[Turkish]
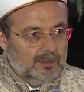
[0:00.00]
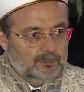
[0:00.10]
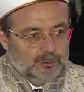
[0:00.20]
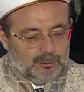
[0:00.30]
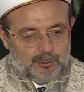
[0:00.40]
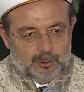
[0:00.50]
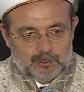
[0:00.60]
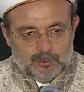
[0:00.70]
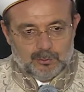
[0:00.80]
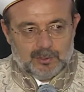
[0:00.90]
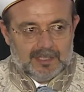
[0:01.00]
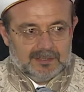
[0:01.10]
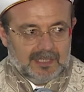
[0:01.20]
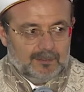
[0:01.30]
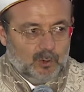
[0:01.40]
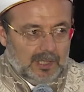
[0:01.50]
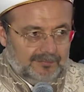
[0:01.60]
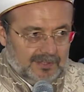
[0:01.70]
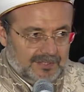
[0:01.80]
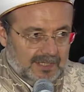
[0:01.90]
bu tür kötülüklerden
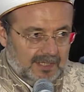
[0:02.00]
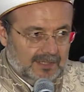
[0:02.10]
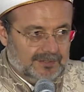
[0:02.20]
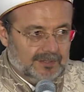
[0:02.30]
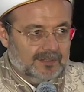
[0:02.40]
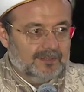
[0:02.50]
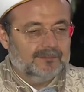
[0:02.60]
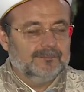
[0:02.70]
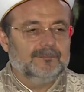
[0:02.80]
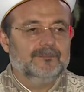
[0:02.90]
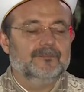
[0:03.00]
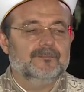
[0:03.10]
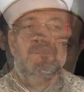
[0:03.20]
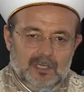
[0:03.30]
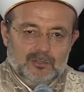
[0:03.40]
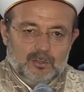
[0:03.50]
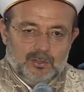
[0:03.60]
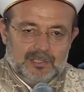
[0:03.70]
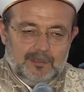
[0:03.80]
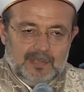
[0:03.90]
muhafaza eylesin. Son
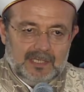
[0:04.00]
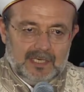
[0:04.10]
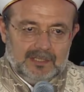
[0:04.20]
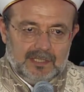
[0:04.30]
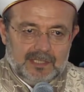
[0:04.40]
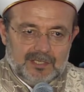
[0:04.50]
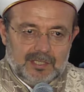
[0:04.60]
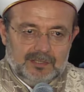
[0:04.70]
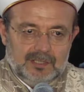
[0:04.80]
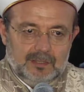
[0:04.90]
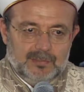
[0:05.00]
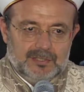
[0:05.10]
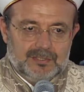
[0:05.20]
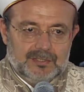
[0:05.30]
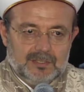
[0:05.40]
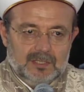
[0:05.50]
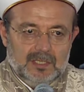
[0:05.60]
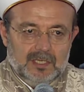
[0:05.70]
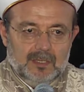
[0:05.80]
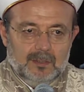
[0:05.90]
zamanlarda yaşadığımız
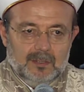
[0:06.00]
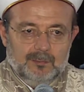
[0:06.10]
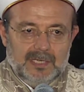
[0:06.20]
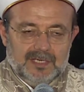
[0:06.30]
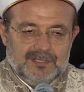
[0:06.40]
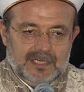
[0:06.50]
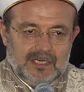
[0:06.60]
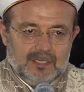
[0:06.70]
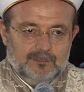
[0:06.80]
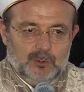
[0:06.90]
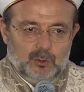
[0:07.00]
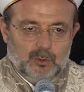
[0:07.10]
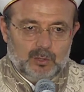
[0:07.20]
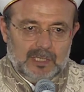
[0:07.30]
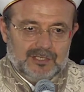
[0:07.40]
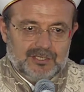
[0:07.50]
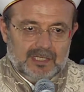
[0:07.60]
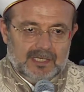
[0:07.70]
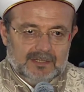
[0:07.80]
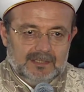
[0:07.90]
benzer büyük
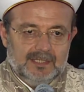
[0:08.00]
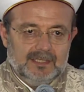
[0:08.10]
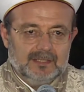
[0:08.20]
acılarda